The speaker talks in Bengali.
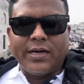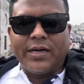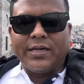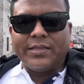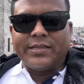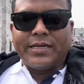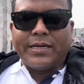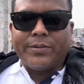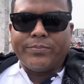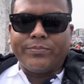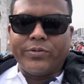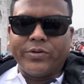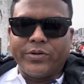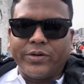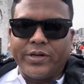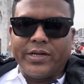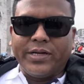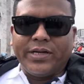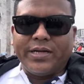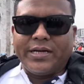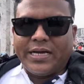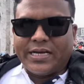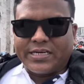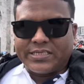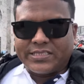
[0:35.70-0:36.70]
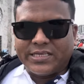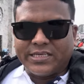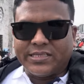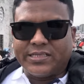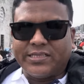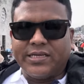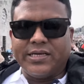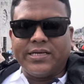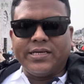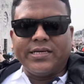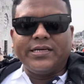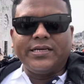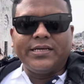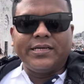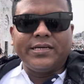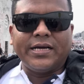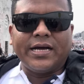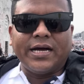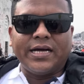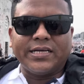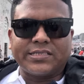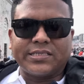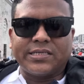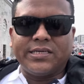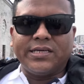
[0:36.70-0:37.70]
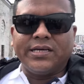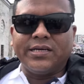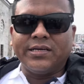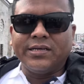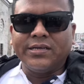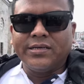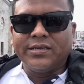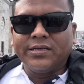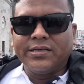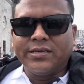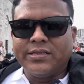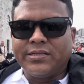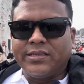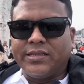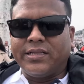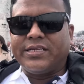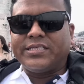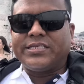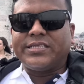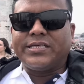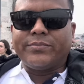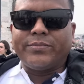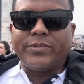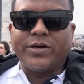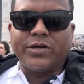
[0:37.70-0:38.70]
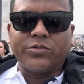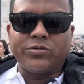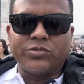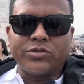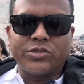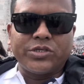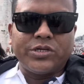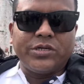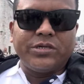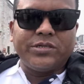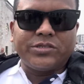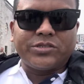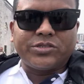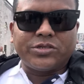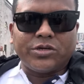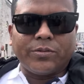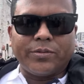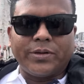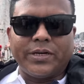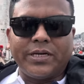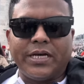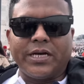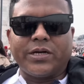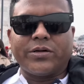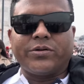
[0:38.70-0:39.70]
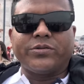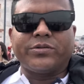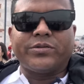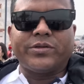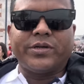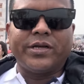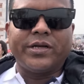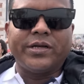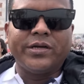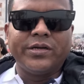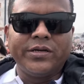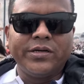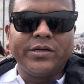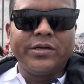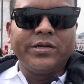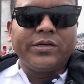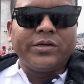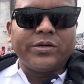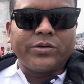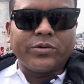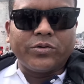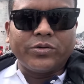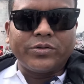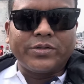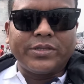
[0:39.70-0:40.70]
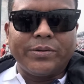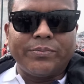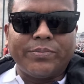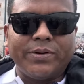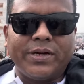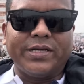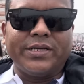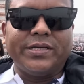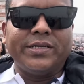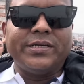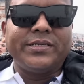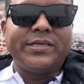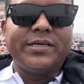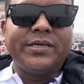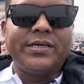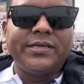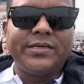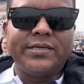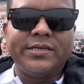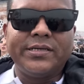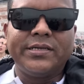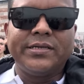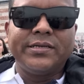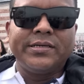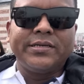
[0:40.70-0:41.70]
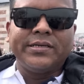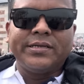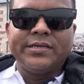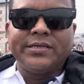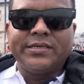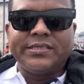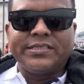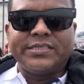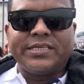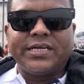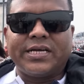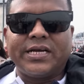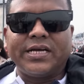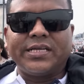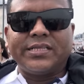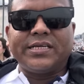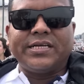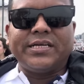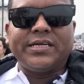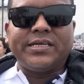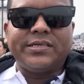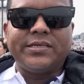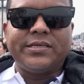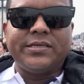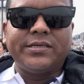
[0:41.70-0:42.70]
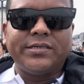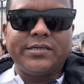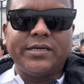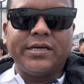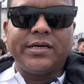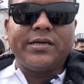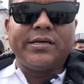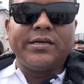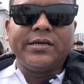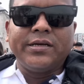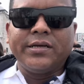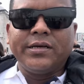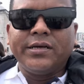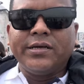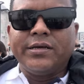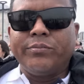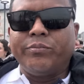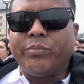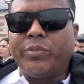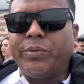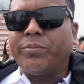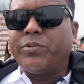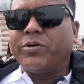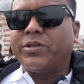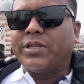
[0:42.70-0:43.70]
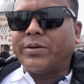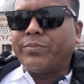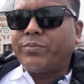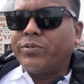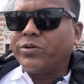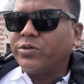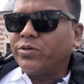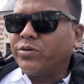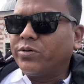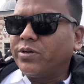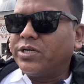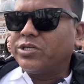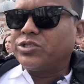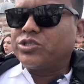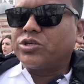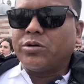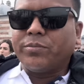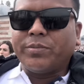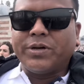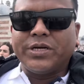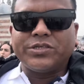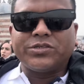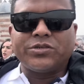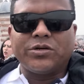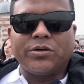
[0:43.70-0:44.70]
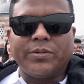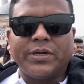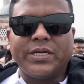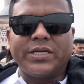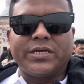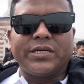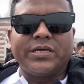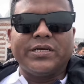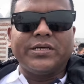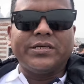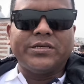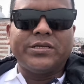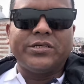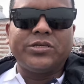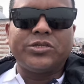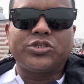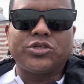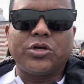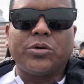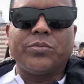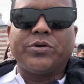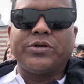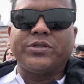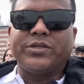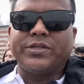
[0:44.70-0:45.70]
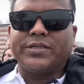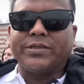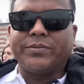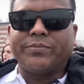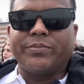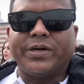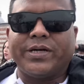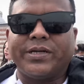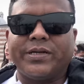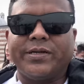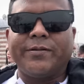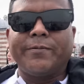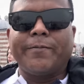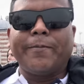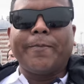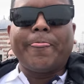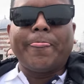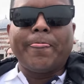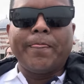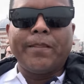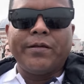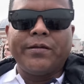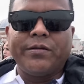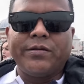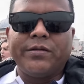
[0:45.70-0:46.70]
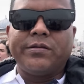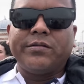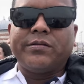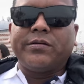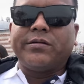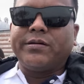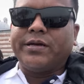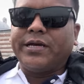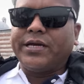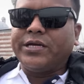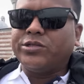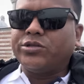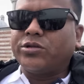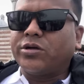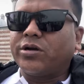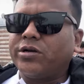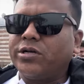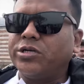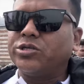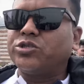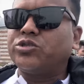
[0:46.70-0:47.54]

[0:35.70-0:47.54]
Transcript: তারপরে একসাথে আসলে দেশের মানুষ সবাই একত্রে ঘুরতে পারি সেক্ষেত্রে বিপদ আপদ হলে সবাই সবাইকে সময় দিতে পারি এই ধরনের